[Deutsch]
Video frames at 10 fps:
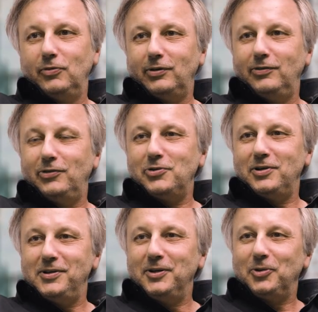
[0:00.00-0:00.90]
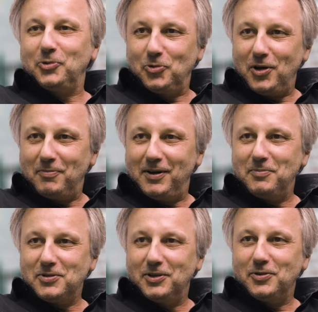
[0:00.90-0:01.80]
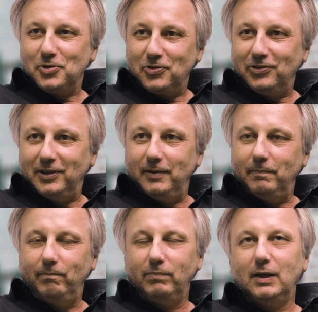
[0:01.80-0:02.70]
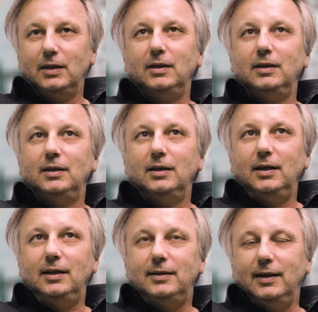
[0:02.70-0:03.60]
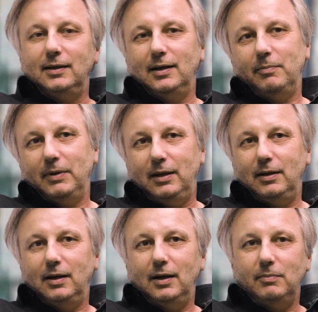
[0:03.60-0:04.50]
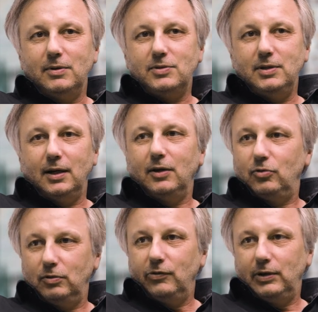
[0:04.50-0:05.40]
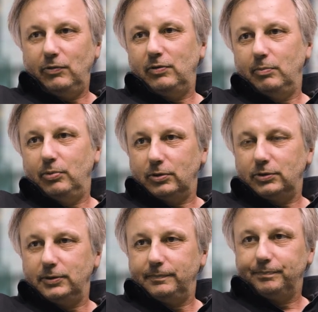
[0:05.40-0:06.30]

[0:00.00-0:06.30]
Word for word: ich muss an dieser Stelle die Controller mal ein bisschen in Schutz nehmen. Ich denke, am Ende haben es die Agenturen selbst verbockt